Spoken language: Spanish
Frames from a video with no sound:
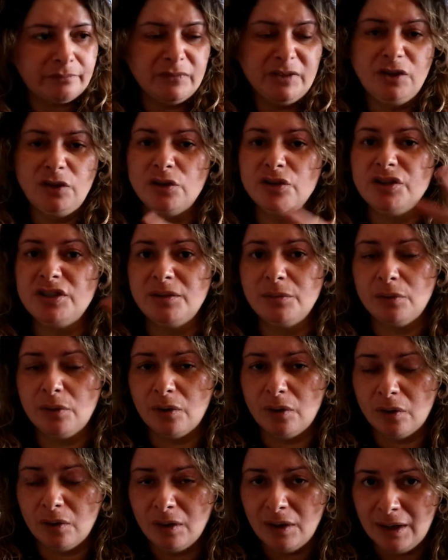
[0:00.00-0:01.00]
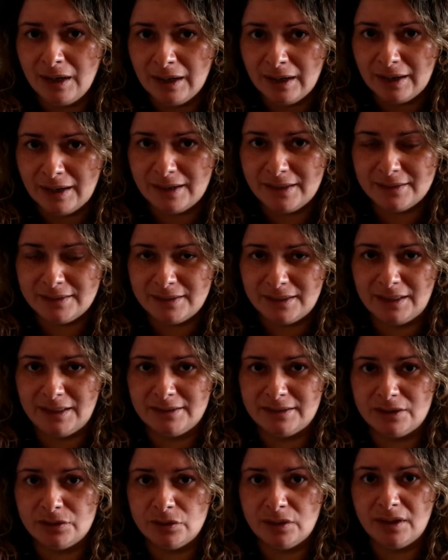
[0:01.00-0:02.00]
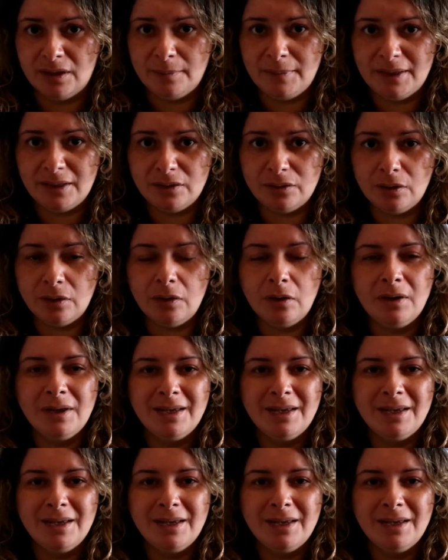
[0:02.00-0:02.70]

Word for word: Nos llevó hacia el estacionamiento,